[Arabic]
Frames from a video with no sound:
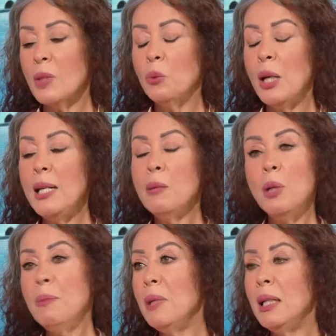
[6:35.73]
وهي
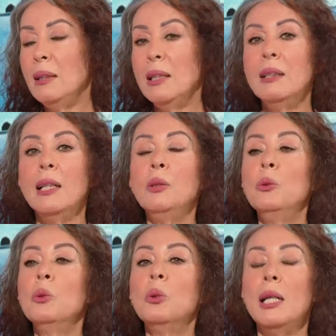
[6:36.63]
مهمة جدا
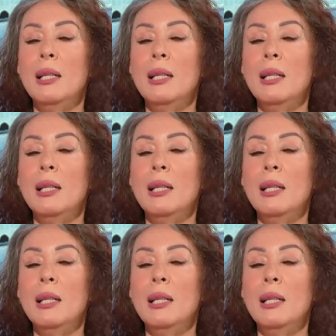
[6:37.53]
أنه